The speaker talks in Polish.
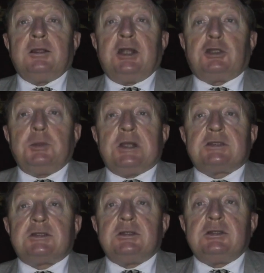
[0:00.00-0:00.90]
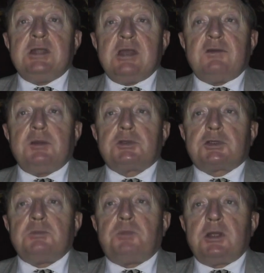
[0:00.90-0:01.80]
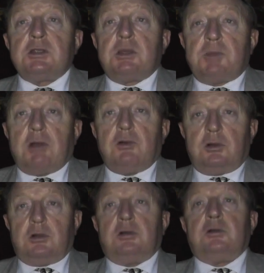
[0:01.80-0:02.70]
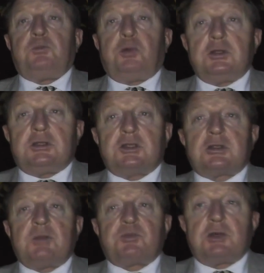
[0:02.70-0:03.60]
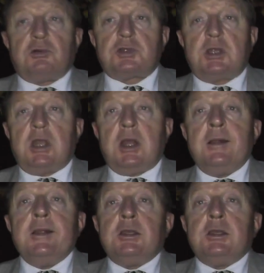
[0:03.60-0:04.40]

Natomiast nie wiem, czy będzie miało polityczne przełożenie